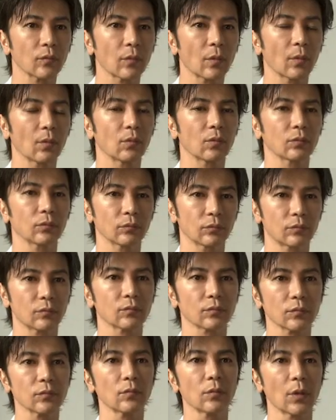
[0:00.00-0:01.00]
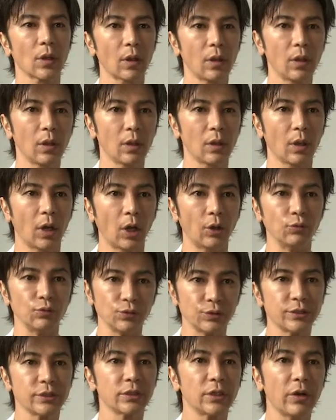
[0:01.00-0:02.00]
けれども、
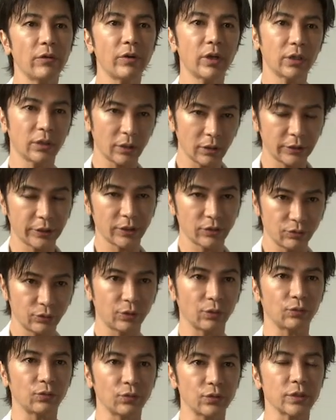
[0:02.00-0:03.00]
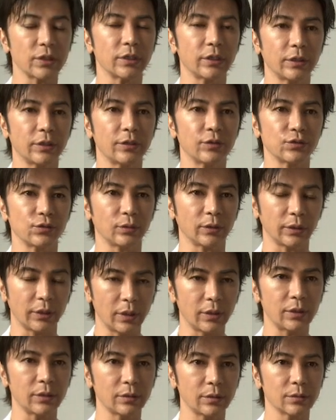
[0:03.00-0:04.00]
内側から聞くってことじゃないでしょうか
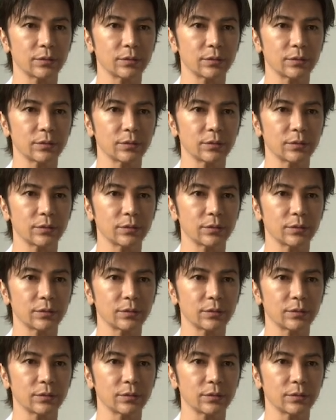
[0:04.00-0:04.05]
ね。